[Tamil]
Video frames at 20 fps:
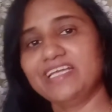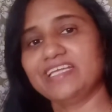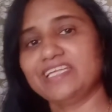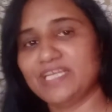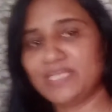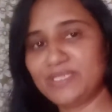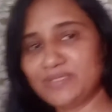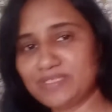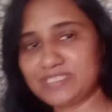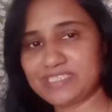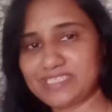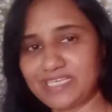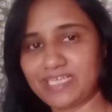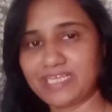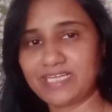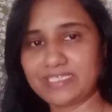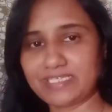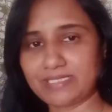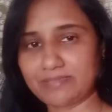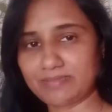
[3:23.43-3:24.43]
என்னோடய
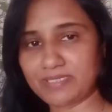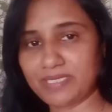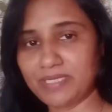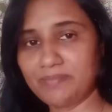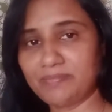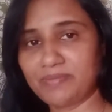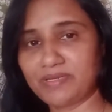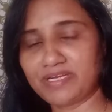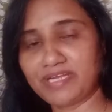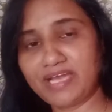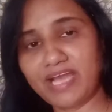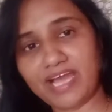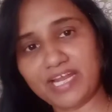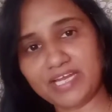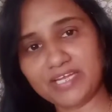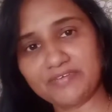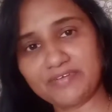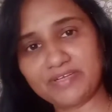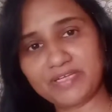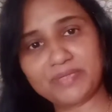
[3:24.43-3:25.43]
சேனலை சப்ஸ்கிரைப் பண்ண
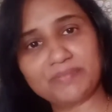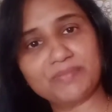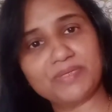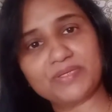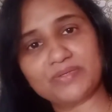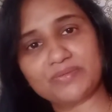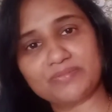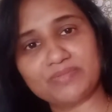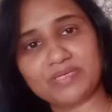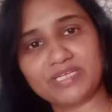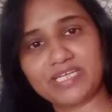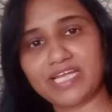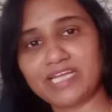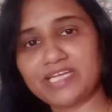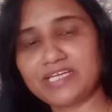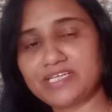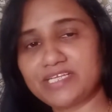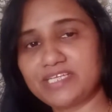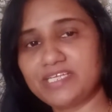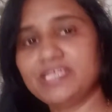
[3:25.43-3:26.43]
அனைவருக்குமே ரொம்ப
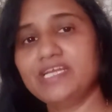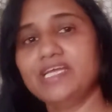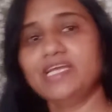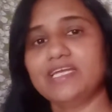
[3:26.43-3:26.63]
நன்றி